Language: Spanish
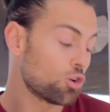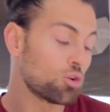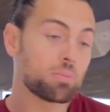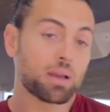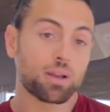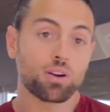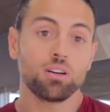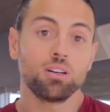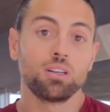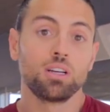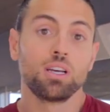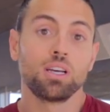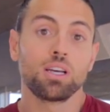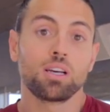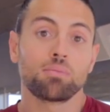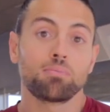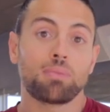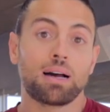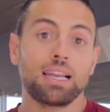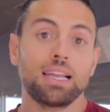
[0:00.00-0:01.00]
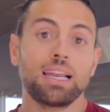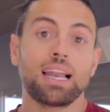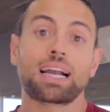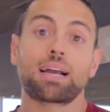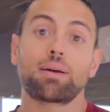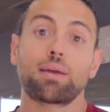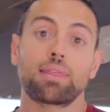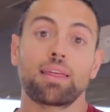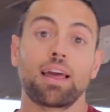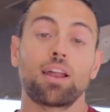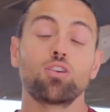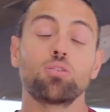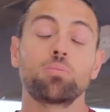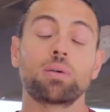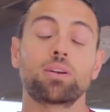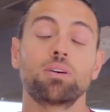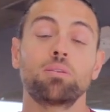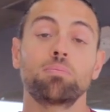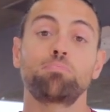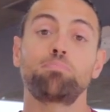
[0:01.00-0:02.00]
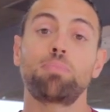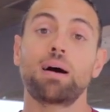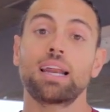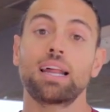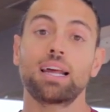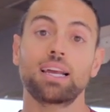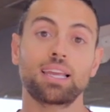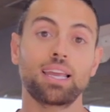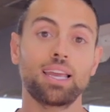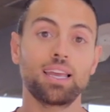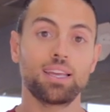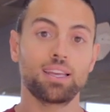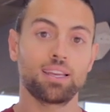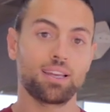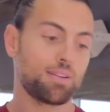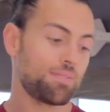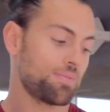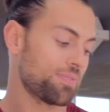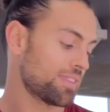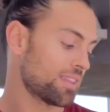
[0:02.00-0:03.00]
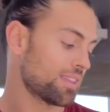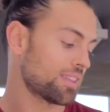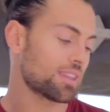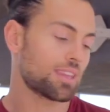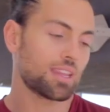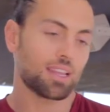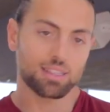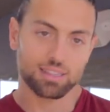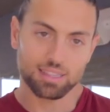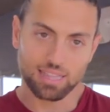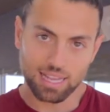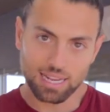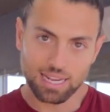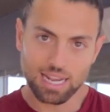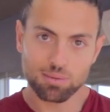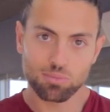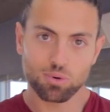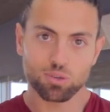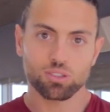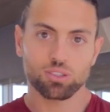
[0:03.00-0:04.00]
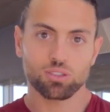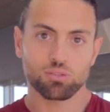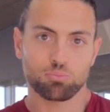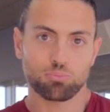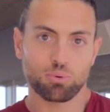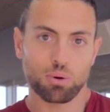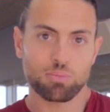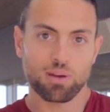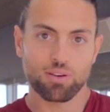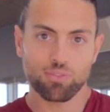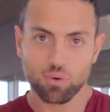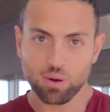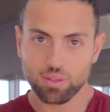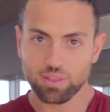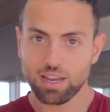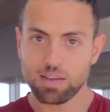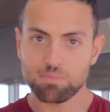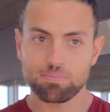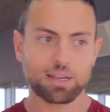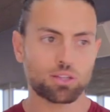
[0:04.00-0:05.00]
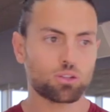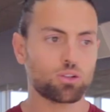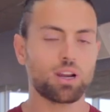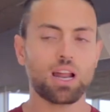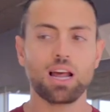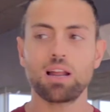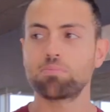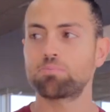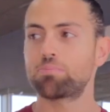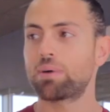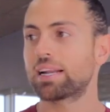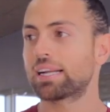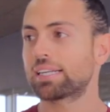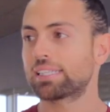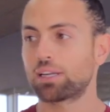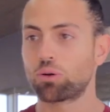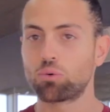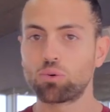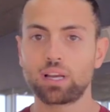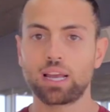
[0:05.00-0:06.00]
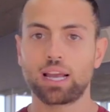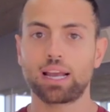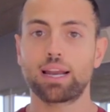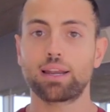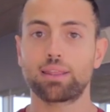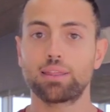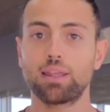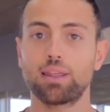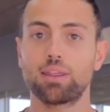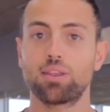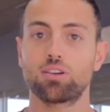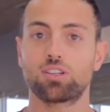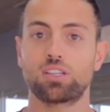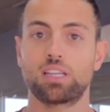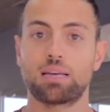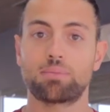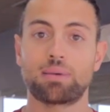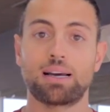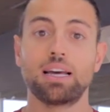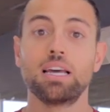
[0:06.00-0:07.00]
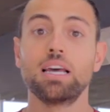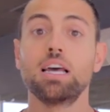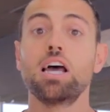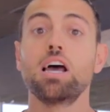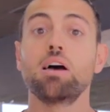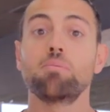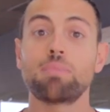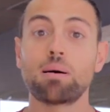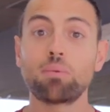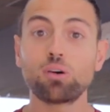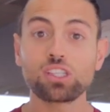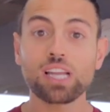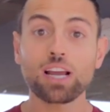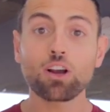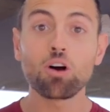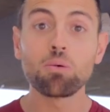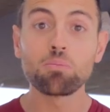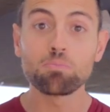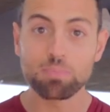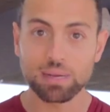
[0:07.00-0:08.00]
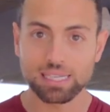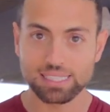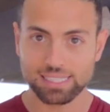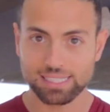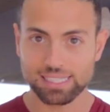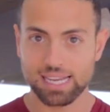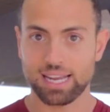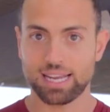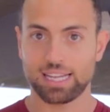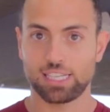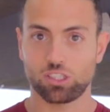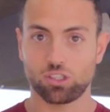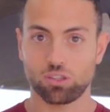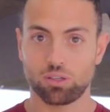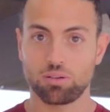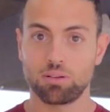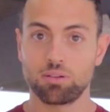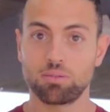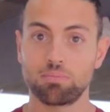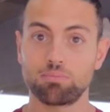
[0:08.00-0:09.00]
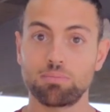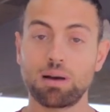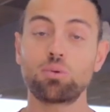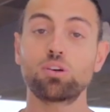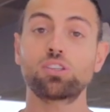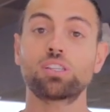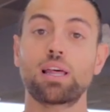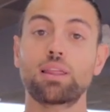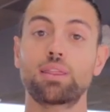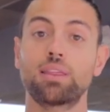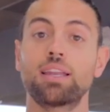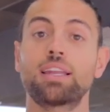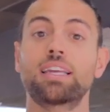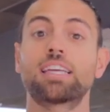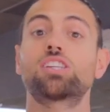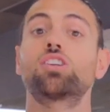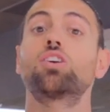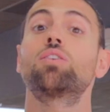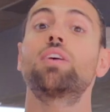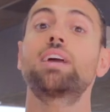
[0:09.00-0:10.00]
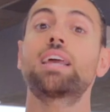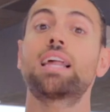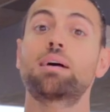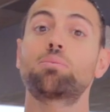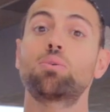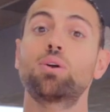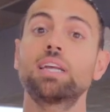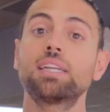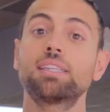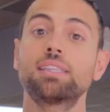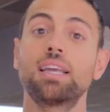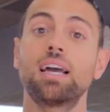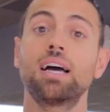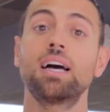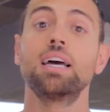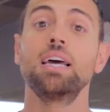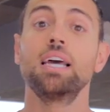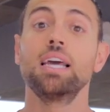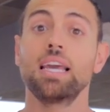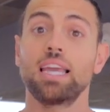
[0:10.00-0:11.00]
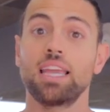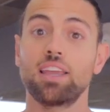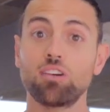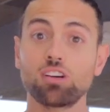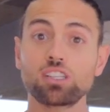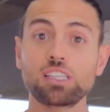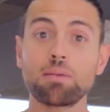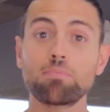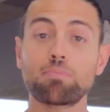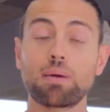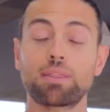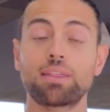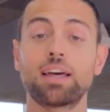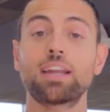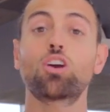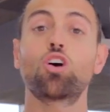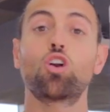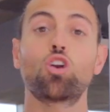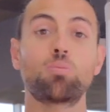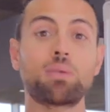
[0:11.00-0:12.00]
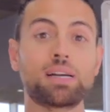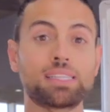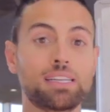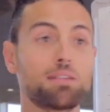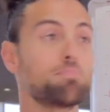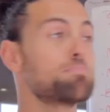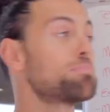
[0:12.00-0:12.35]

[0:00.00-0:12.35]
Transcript: húmero, ¿vale? La cabeza del húmero, para que tengamos pues más fuerza en el pectoral, para según qué ejercicios y demás. Vamos a compensar eso. Vamos a hacer que se nos vaya la molestia y vamos a empezar con lo más